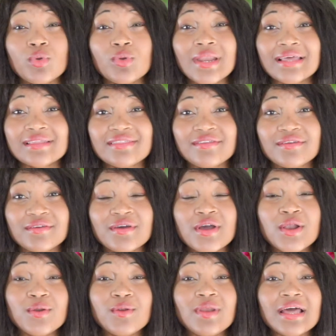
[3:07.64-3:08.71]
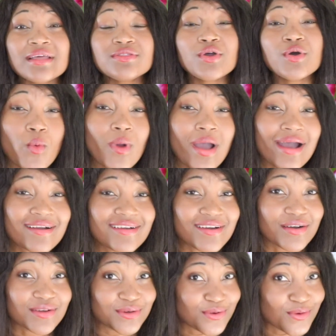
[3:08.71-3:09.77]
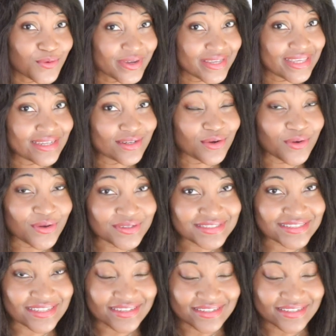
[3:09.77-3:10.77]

l'Hollander, le Lander ou encore le laurier rose